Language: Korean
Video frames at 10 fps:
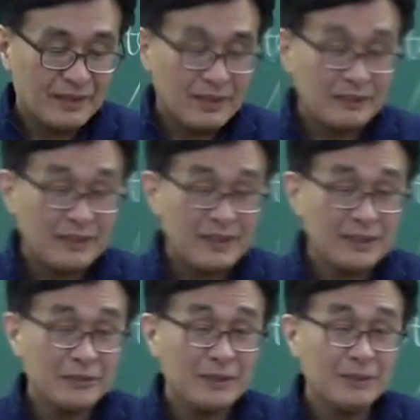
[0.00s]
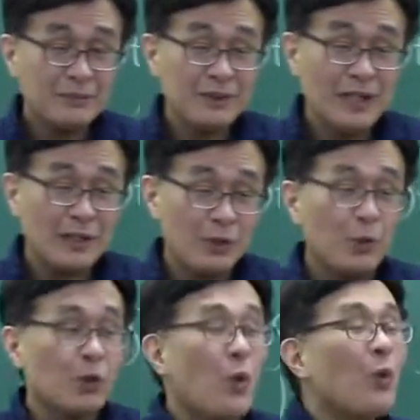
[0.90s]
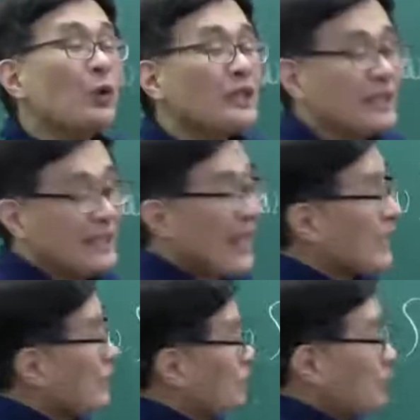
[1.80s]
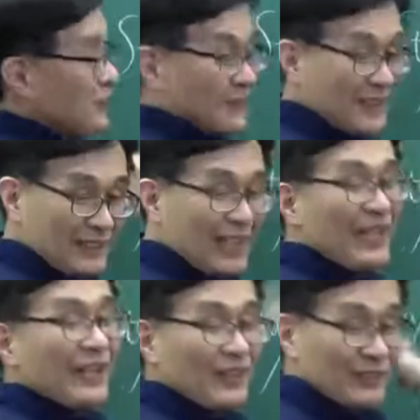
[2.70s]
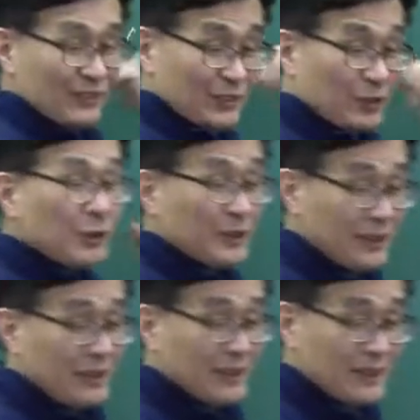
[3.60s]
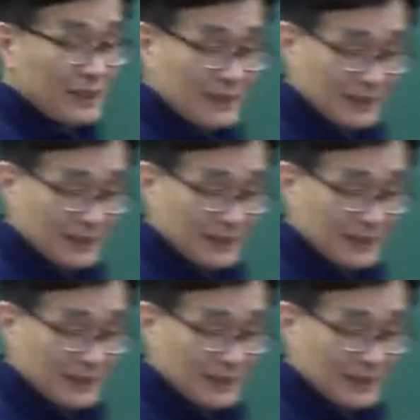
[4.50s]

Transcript: 그러면 시험 지문에 요 용어들이 가끔 출제를 해요. 출제원들이.